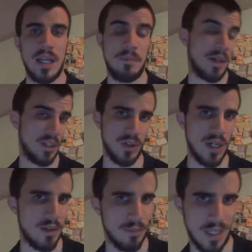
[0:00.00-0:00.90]
In
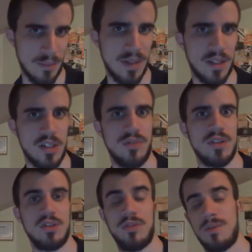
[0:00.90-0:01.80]
particolare chiaramente ci
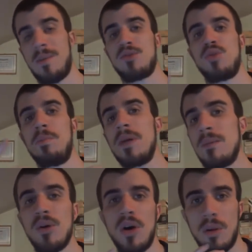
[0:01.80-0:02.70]
soffermiamo sul
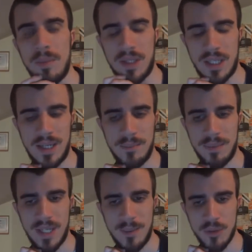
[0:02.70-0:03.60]
primo gol perché
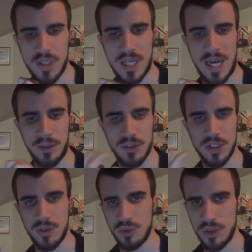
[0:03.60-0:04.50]
parliamoci chiaro, il
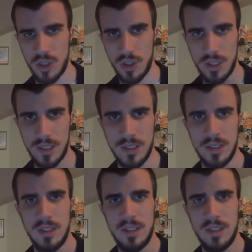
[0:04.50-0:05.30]
secondo gol,